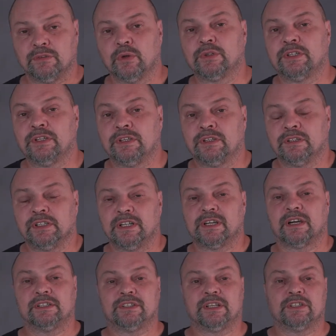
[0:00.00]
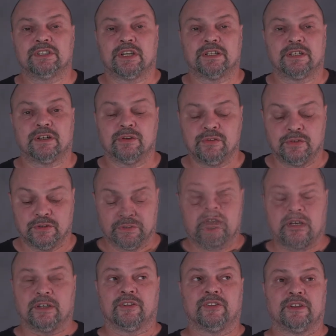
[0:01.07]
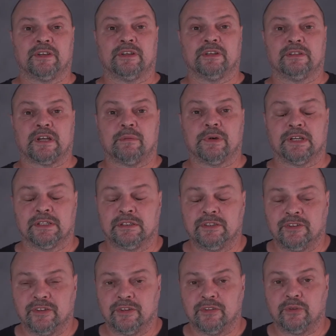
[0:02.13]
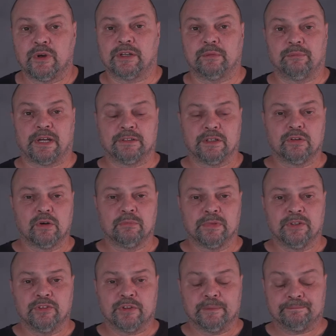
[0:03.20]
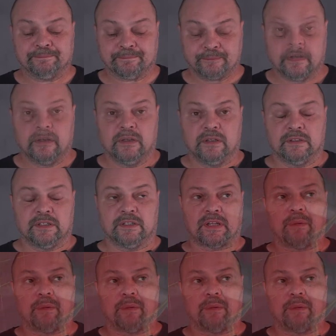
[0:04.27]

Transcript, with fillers: flog die illegale Tätigkeit auf, da es da damals zu einem Brand gekommen ist. Der